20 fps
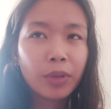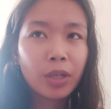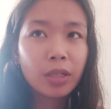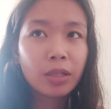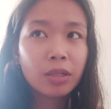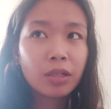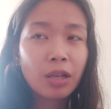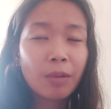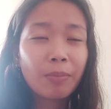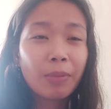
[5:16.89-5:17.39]

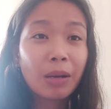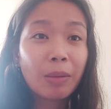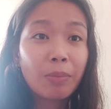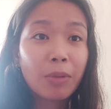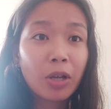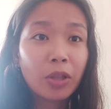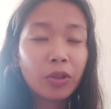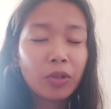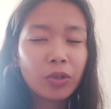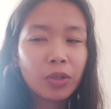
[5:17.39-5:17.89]
Kasi syempre
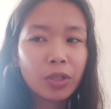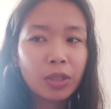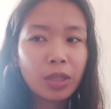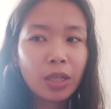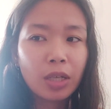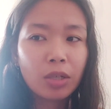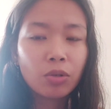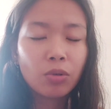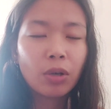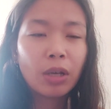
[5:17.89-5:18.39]
Mother's
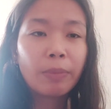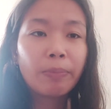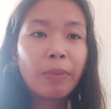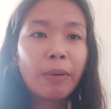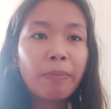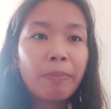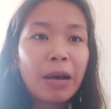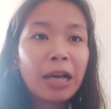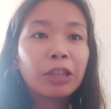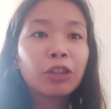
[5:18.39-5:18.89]
Day. So,
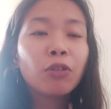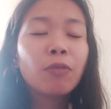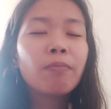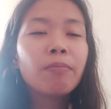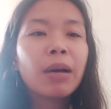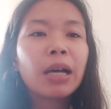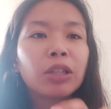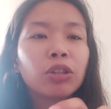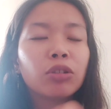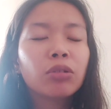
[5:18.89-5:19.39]

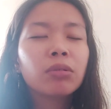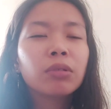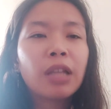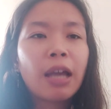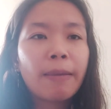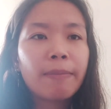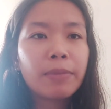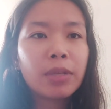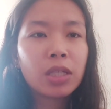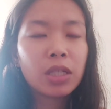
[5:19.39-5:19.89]
ipapatong-patong
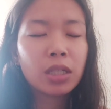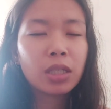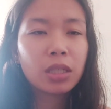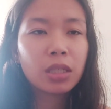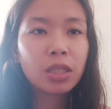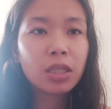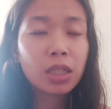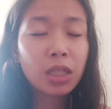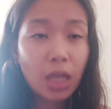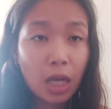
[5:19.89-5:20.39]
namin
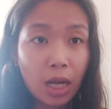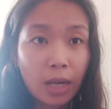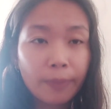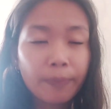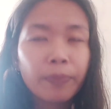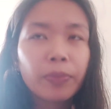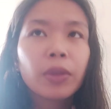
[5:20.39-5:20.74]
siya.